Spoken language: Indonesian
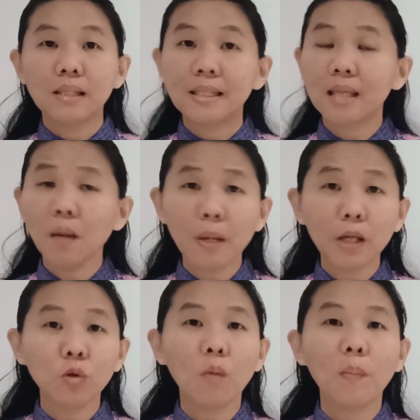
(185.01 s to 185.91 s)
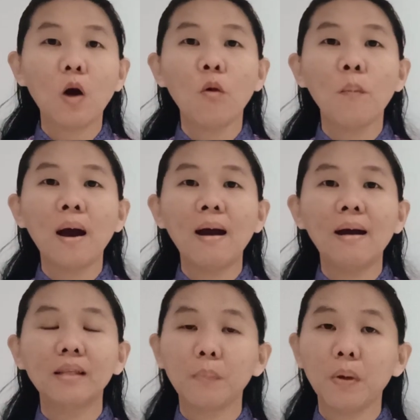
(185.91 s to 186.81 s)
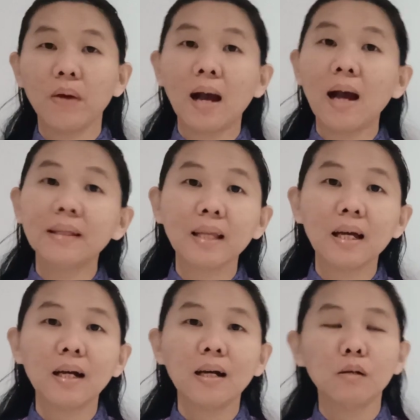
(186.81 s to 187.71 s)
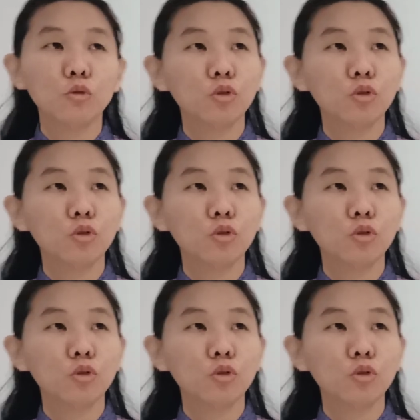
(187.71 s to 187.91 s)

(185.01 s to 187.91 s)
siapa itu opa oma di PWK Hana,